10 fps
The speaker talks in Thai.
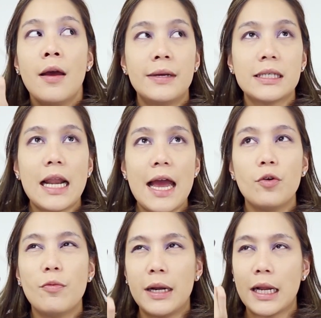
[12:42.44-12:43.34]
มันจะแล
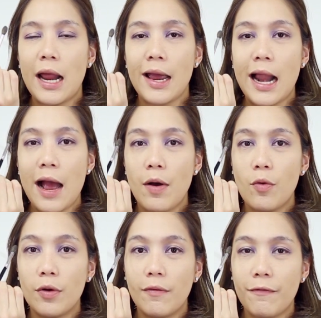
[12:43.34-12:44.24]
ดูเหมือนคล้าย ๆ ว่า
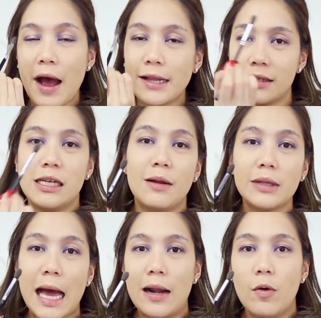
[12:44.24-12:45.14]
คุณฟาดสี
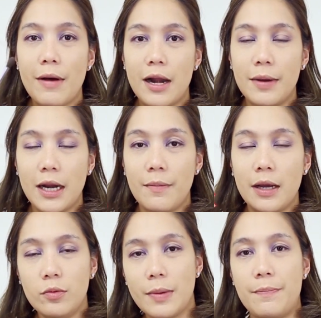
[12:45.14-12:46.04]
น้ำตาลลงไปแล้วมันทำให้
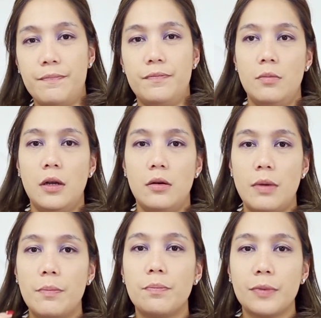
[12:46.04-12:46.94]
ดูแบบมัน
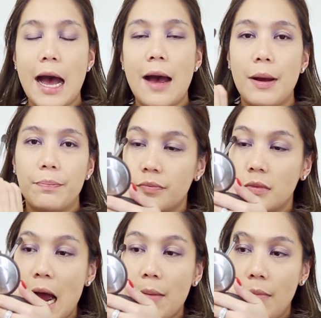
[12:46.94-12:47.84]
แบบตาแบบ
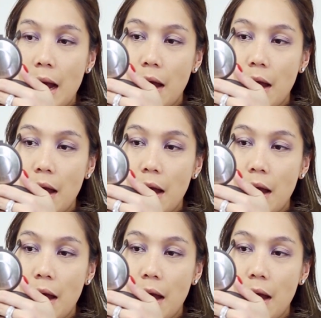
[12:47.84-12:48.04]
ดำ